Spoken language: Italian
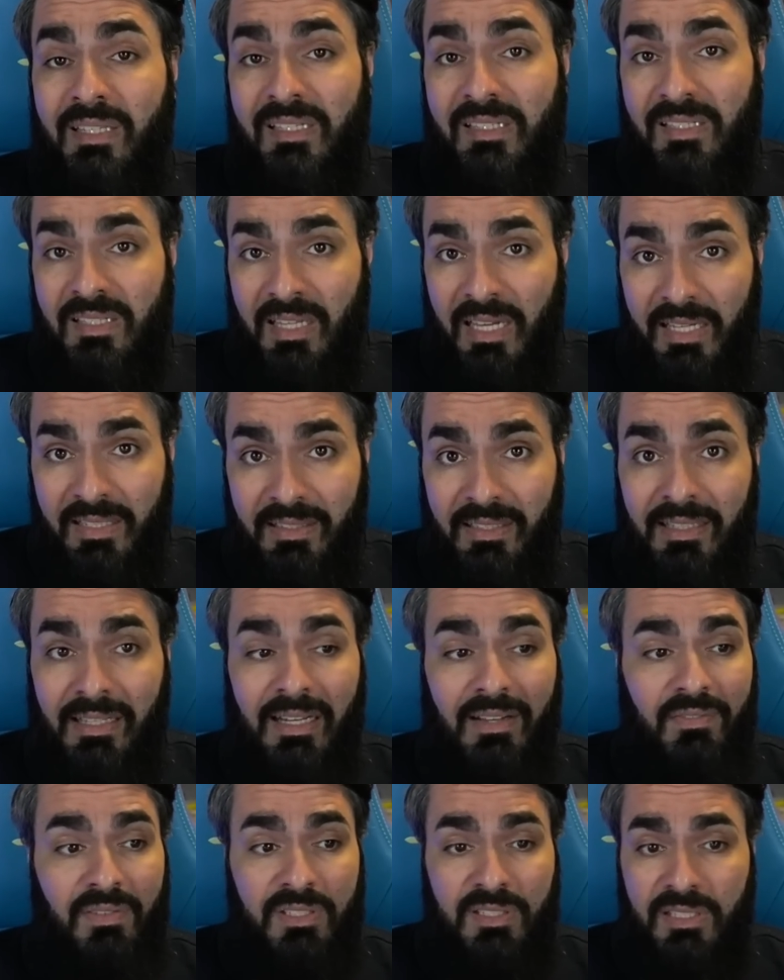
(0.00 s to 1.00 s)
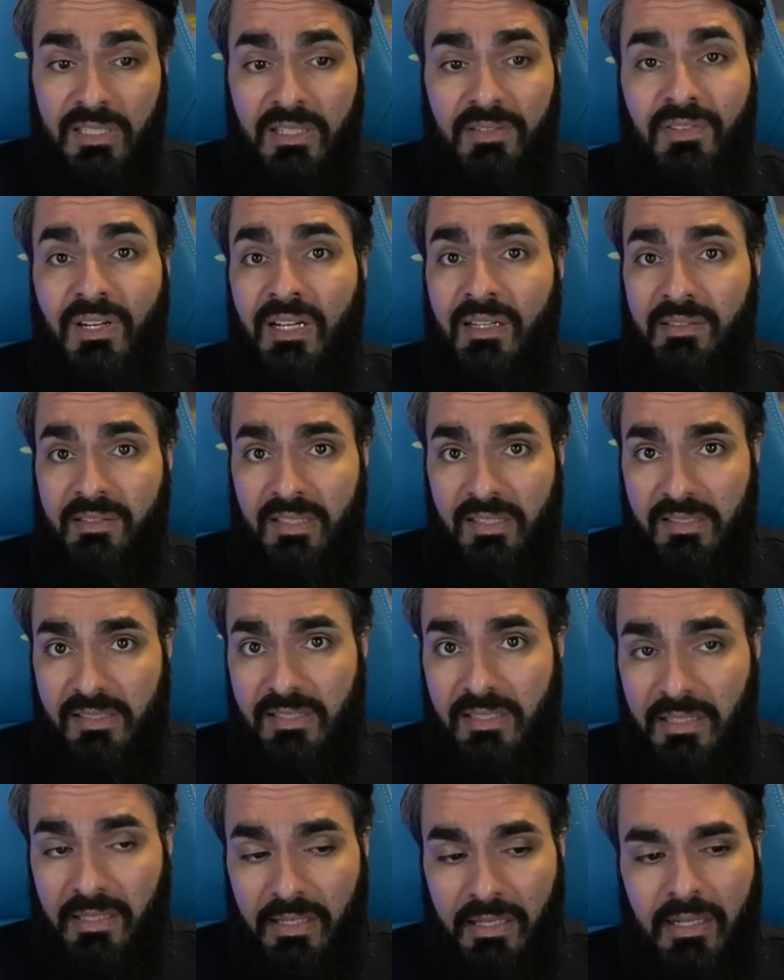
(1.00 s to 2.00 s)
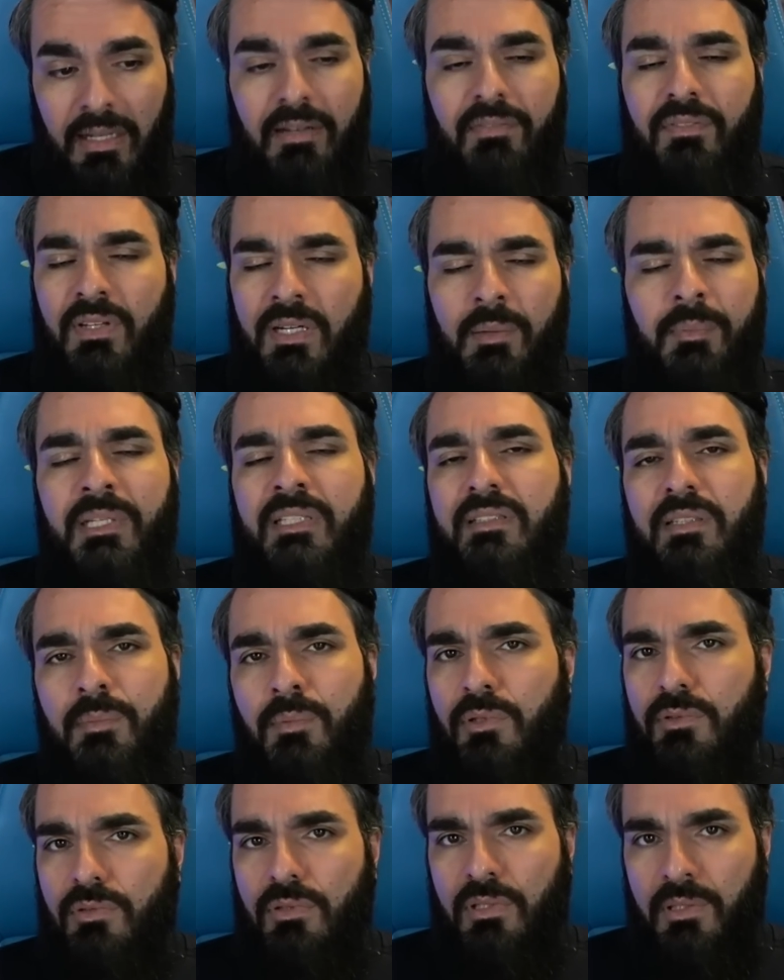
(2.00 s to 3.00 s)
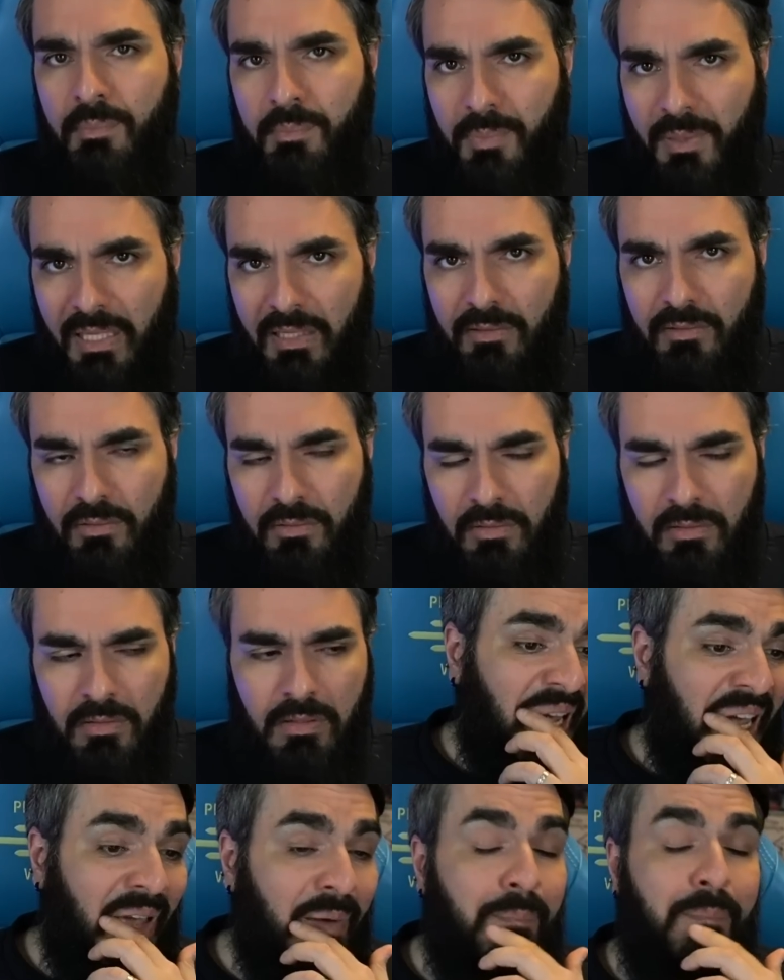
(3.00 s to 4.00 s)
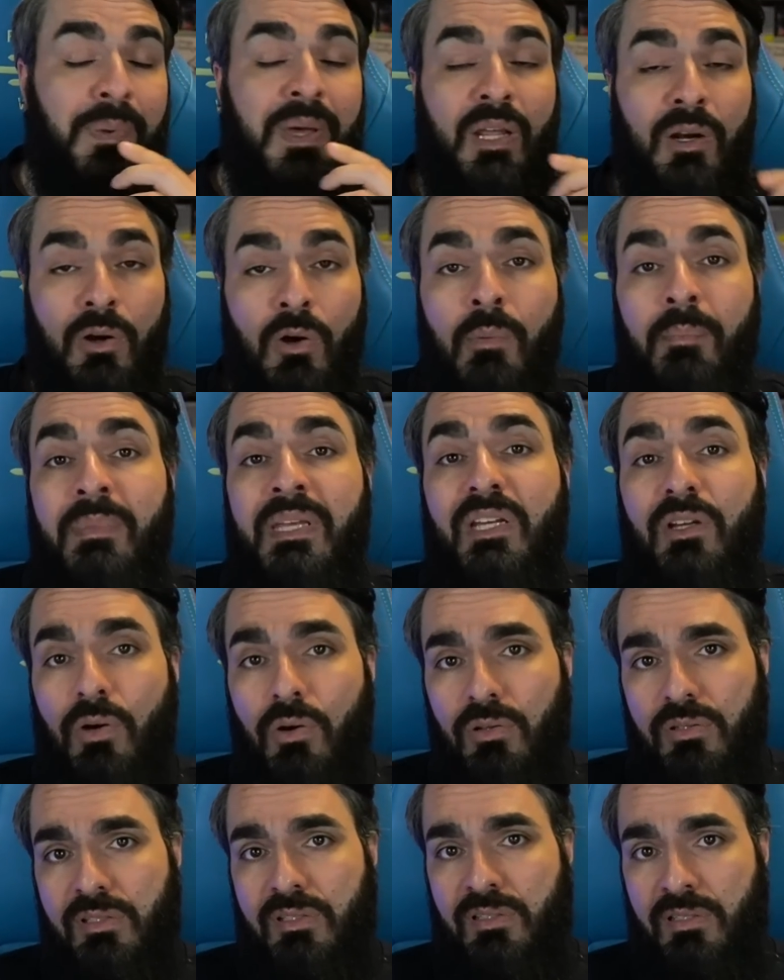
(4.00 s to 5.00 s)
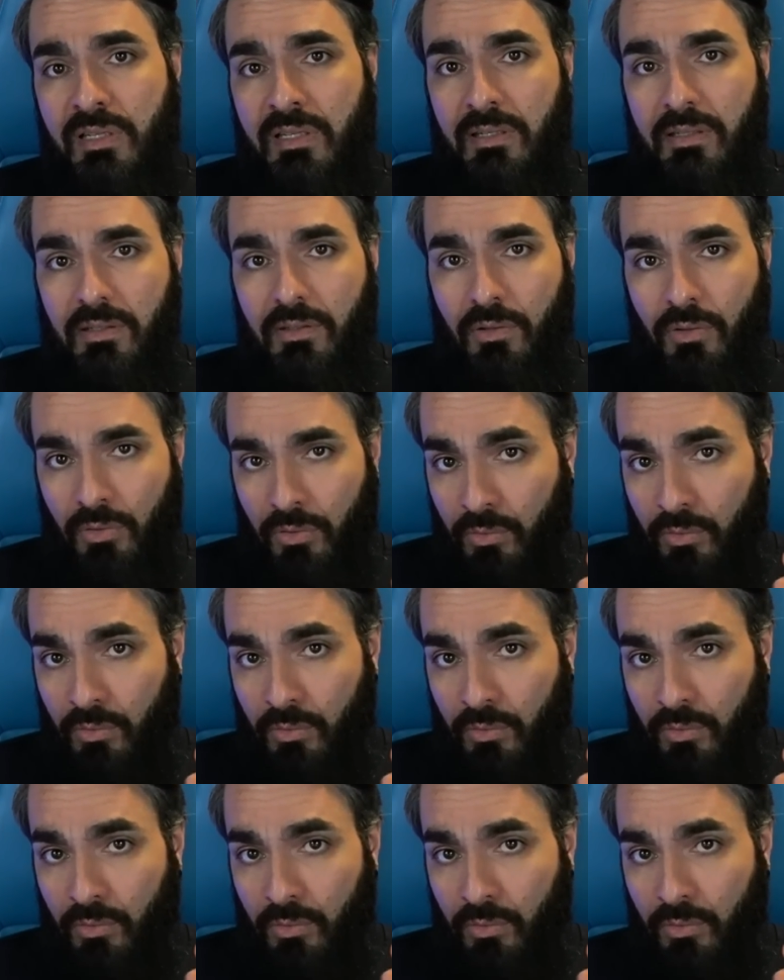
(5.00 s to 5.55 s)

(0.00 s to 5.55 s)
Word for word: estetica, visiva, artistica, veramente molto d'impatto, che però mi cozza con